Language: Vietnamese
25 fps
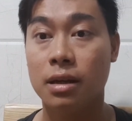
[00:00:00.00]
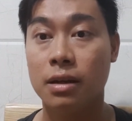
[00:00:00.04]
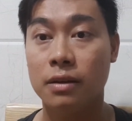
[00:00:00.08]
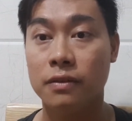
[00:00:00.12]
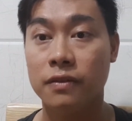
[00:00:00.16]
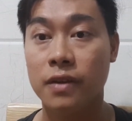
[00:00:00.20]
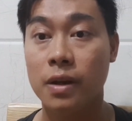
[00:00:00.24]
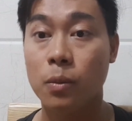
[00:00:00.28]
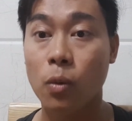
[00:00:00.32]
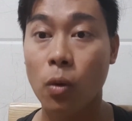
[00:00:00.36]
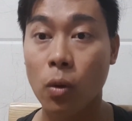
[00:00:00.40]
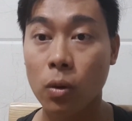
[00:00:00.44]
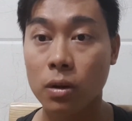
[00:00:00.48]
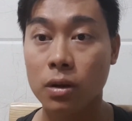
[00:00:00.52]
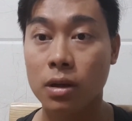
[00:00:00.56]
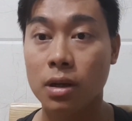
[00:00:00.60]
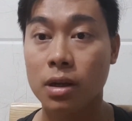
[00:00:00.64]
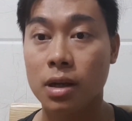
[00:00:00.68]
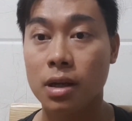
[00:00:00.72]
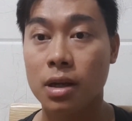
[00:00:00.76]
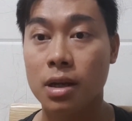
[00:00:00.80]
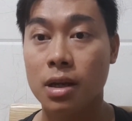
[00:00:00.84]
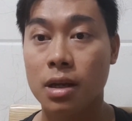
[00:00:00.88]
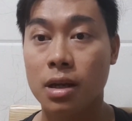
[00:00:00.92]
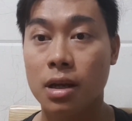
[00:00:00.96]
Facebook
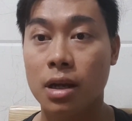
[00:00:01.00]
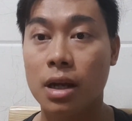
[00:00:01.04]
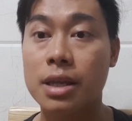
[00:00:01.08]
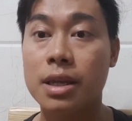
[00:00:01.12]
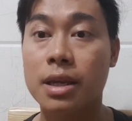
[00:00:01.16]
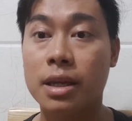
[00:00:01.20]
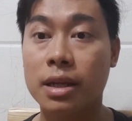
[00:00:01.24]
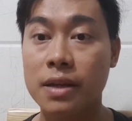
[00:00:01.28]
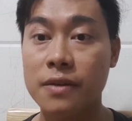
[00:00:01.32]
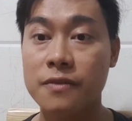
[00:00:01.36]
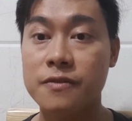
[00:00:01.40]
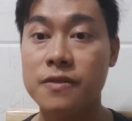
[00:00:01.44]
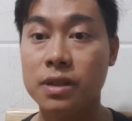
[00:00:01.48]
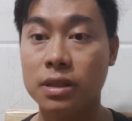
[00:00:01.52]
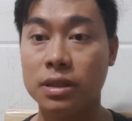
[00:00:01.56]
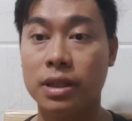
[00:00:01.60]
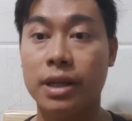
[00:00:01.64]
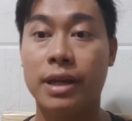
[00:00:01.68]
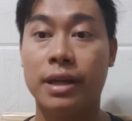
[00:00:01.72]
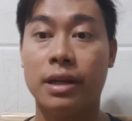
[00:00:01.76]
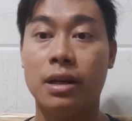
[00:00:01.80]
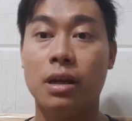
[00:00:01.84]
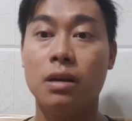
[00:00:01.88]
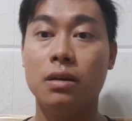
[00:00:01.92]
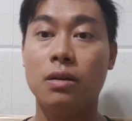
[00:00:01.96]
hay những cái phương
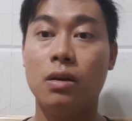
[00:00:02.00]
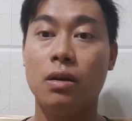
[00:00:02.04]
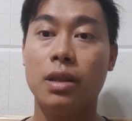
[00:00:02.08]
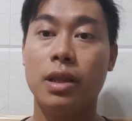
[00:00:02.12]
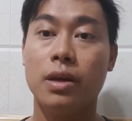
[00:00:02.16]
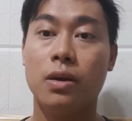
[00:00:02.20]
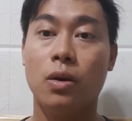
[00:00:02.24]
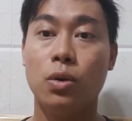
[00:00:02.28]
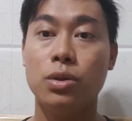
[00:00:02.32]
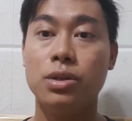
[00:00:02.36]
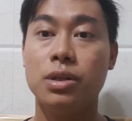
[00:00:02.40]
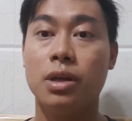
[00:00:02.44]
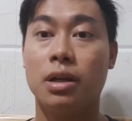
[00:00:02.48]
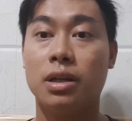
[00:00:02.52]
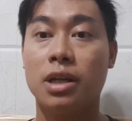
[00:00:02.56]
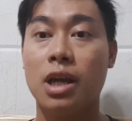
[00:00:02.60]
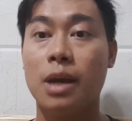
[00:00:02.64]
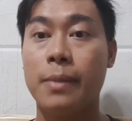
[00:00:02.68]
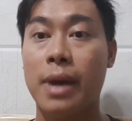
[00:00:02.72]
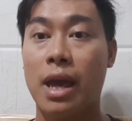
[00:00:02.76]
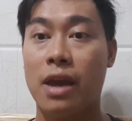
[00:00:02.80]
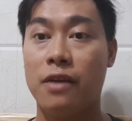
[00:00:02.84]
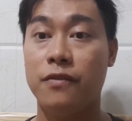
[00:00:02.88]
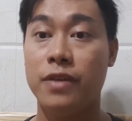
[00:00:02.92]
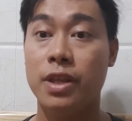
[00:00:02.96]
tiện đó có thể hỗ trợ các
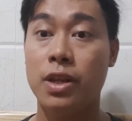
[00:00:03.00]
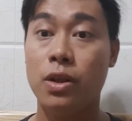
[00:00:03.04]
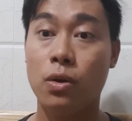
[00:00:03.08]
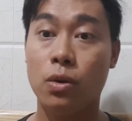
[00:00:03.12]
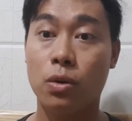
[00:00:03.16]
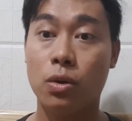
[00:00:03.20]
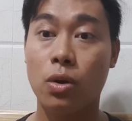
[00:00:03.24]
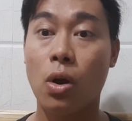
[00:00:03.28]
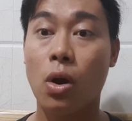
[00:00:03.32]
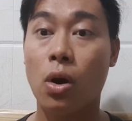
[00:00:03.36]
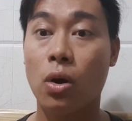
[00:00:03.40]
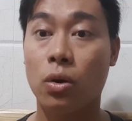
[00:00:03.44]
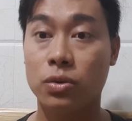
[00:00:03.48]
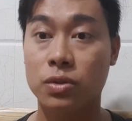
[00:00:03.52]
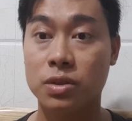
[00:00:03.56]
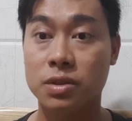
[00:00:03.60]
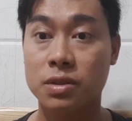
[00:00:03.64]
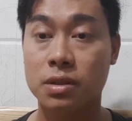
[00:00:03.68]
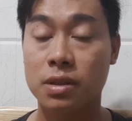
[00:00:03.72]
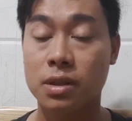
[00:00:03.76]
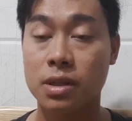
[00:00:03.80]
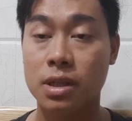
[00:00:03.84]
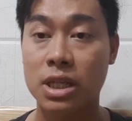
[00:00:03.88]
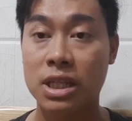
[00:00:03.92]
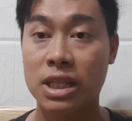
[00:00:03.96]
bạn video call
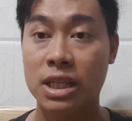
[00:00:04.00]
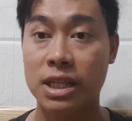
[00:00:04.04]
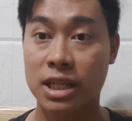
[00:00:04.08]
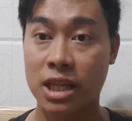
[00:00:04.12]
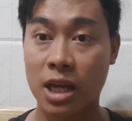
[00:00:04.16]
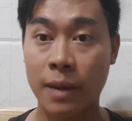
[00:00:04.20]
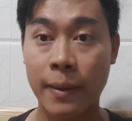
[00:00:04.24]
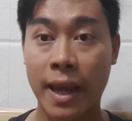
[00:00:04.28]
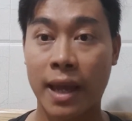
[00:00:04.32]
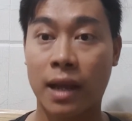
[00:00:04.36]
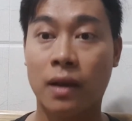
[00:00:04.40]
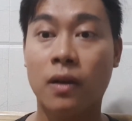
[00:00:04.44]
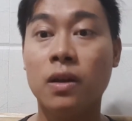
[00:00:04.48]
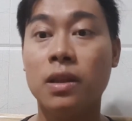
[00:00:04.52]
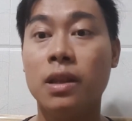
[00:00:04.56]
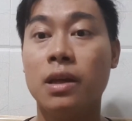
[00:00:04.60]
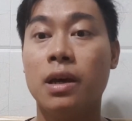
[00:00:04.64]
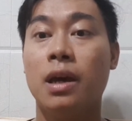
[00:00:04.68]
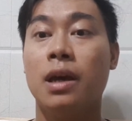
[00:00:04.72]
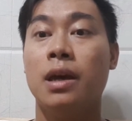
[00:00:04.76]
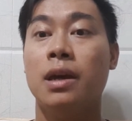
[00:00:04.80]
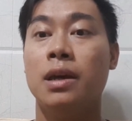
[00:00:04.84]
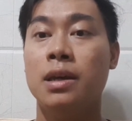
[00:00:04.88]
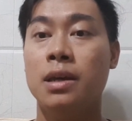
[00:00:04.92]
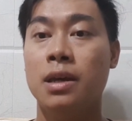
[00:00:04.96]
thì các bạn có
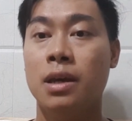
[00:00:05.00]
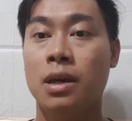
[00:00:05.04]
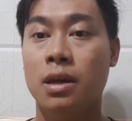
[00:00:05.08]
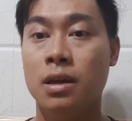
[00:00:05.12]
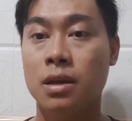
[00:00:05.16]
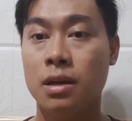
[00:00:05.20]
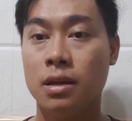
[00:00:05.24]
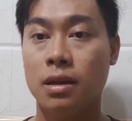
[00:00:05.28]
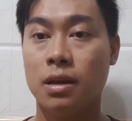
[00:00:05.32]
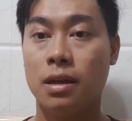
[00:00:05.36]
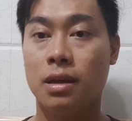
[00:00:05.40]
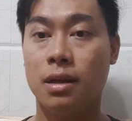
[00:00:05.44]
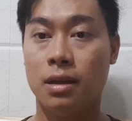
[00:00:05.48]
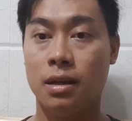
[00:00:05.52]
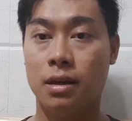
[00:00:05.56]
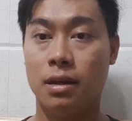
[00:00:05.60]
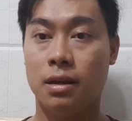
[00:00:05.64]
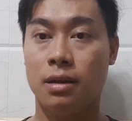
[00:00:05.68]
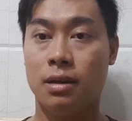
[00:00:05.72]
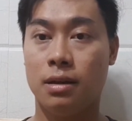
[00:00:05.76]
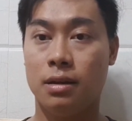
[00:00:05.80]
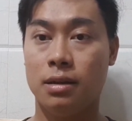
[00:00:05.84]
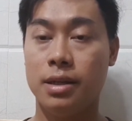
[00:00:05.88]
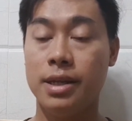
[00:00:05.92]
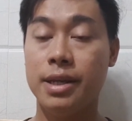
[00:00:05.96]
thể
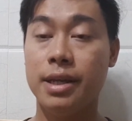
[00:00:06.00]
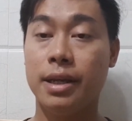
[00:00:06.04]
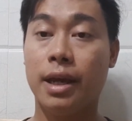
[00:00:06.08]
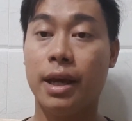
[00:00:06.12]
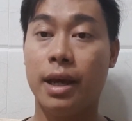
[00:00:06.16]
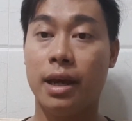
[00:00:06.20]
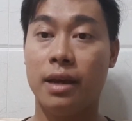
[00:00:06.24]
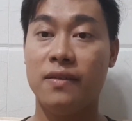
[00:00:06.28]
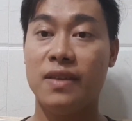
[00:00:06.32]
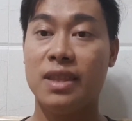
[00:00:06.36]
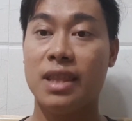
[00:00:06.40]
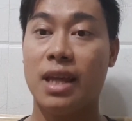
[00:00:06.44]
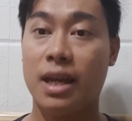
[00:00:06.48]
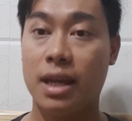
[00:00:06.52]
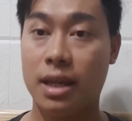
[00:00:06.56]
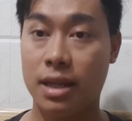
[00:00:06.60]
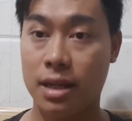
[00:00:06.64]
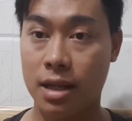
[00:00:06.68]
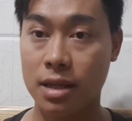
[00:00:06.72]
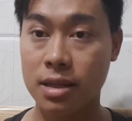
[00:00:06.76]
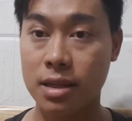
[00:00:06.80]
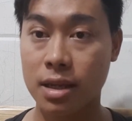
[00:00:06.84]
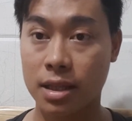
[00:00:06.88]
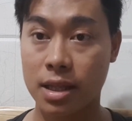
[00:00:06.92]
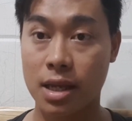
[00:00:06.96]
uh, liên hệ với thầy
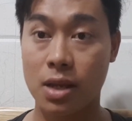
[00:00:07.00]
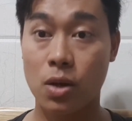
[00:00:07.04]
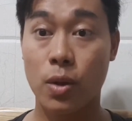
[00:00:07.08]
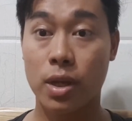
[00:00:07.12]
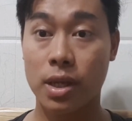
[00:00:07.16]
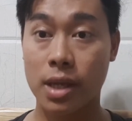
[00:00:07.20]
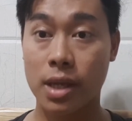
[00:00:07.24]
để nhờ thầy luyện